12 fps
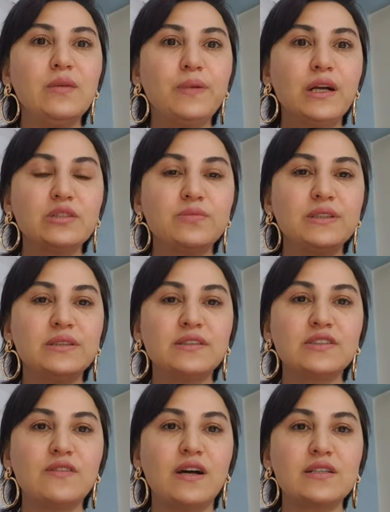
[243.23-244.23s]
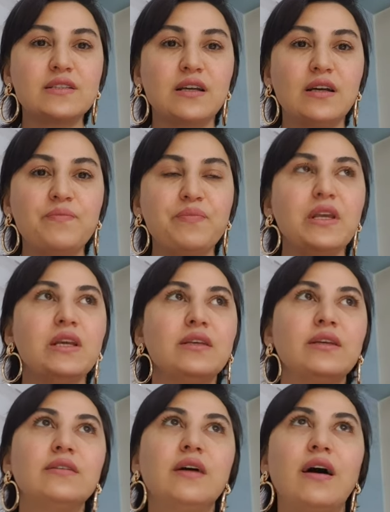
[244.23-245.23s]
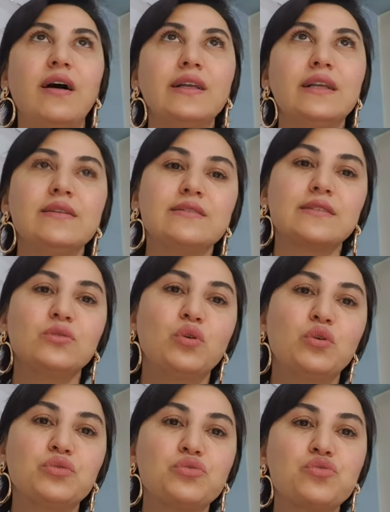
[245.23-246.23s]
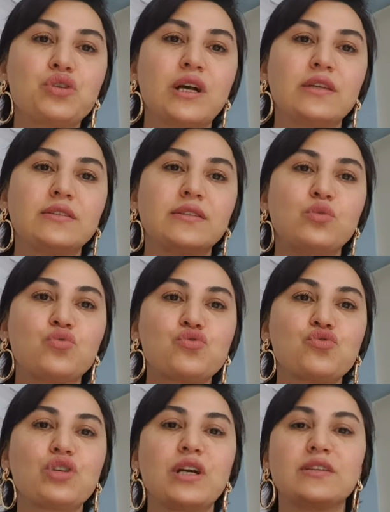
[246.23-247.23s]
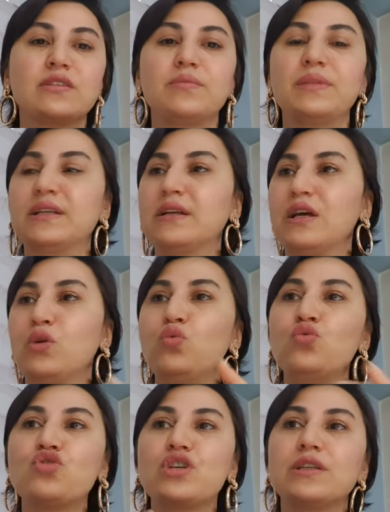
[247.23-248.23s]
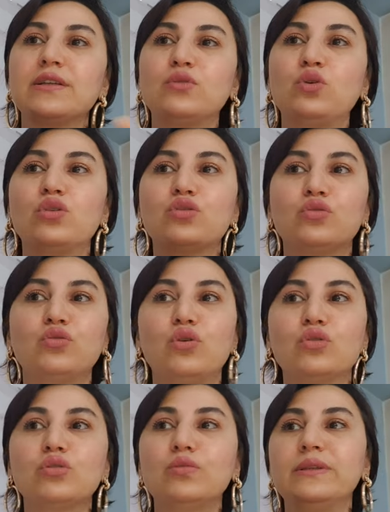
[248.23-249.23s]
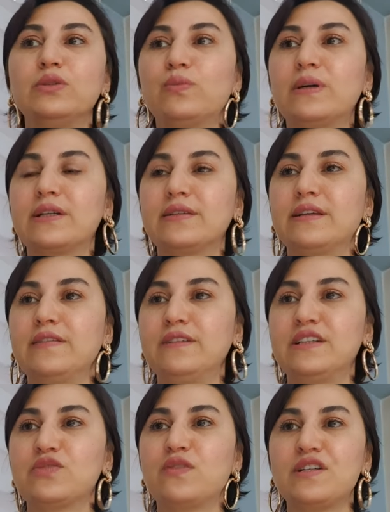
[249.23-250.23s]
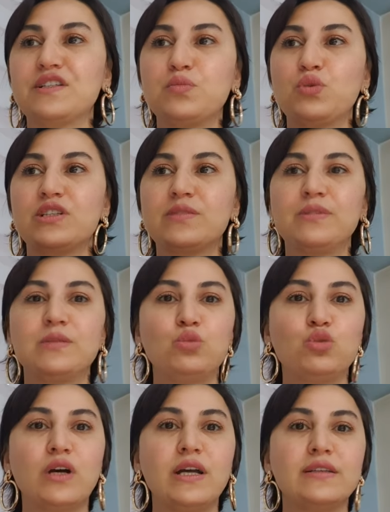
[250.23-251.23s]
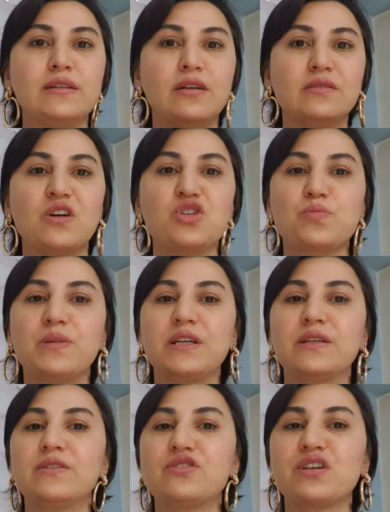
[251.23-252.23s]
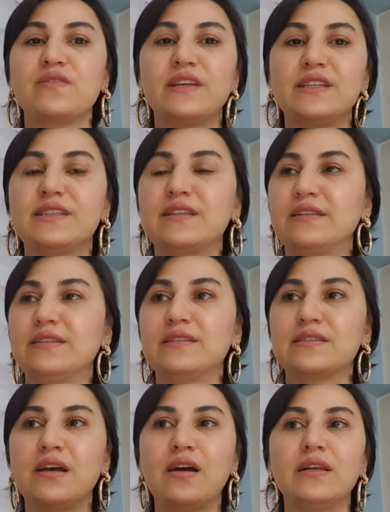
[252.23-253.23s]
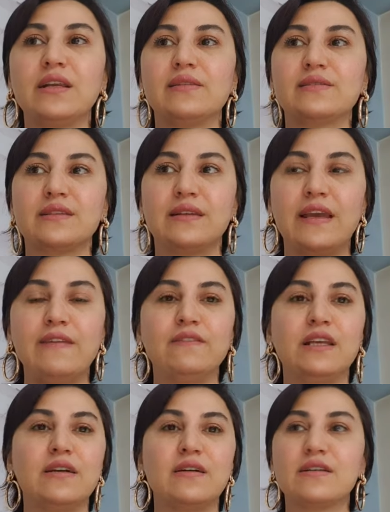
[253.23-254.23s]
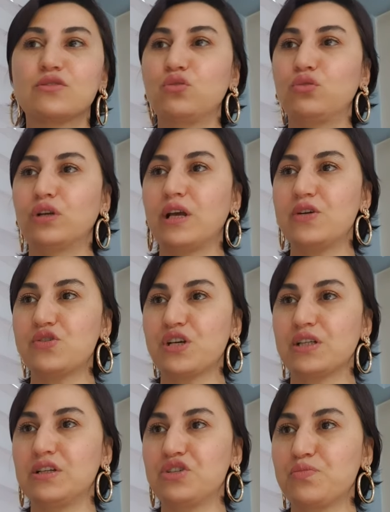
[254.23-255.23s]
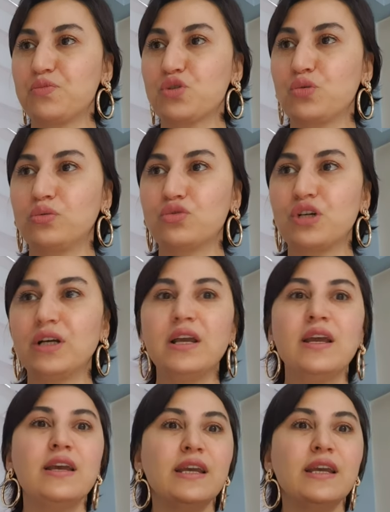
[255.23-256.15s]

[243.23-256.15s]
apartmanınız varsa ya da ailenizin dördüncü kat ya da üçüncü katta bir üç ya da dört dörtlü bir numarada eviniz varsa burası bir bir müteahhitle anlaşmaya girecek ve istediğiniz ailenizin ev dekorasyonu gerçekleşmiş olacak.